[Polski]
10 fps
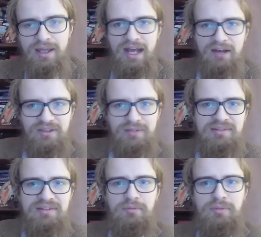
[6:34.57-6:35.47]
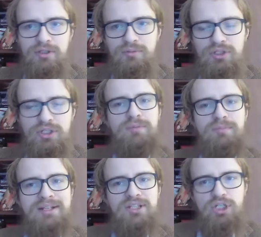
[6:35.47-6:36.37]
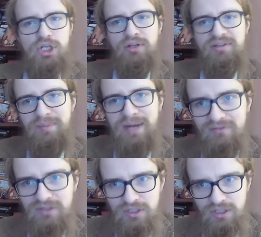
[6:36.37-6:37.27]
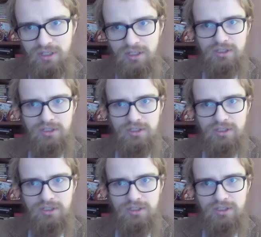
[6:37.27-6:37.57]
a w zamian za to będzie można tym bardziej się rozprawić